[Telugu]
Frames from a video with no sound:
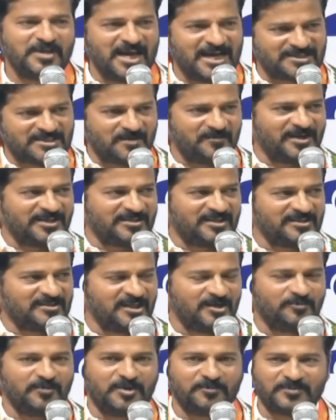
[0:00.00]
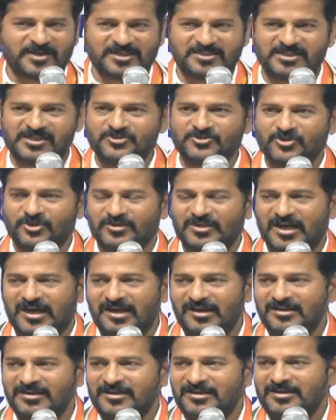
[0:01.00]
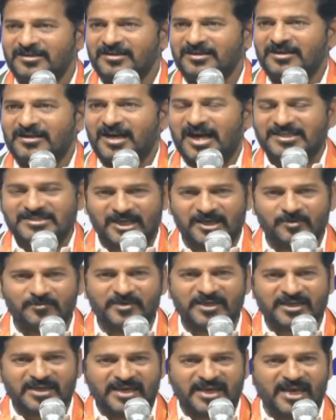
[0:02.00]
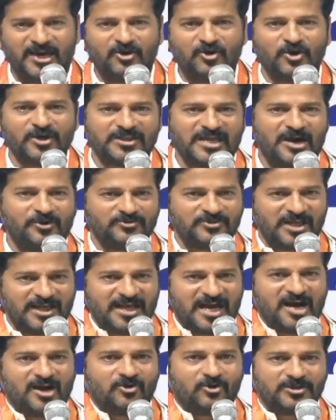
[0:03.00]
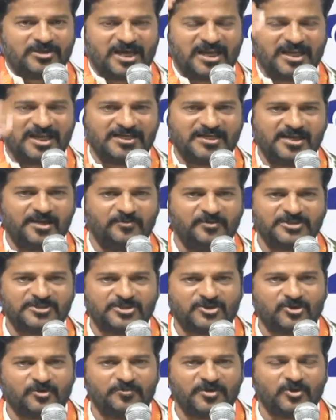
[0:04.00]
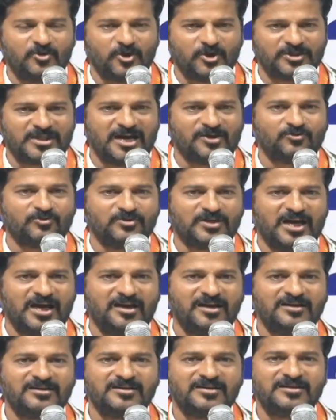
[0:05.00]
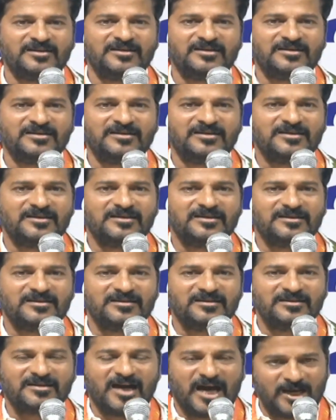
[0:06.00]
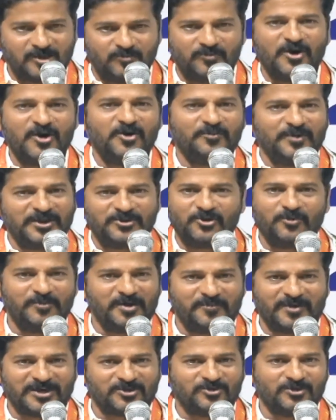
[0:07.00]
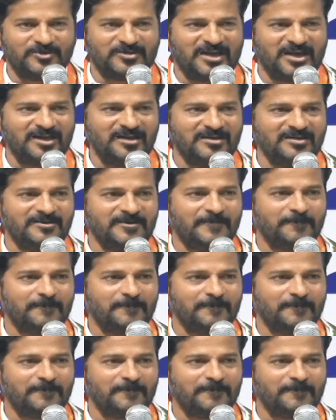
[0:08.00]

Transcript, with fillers: మీ అసమర్థతను మేము ప్రశ్నించొద్దా అసలు మీకు ఏ హోదా ఉందని ఆ హోదాలో నియమించినో మీ హోదాకున్న అనుభవం ఏందో మేము అడగొద్దా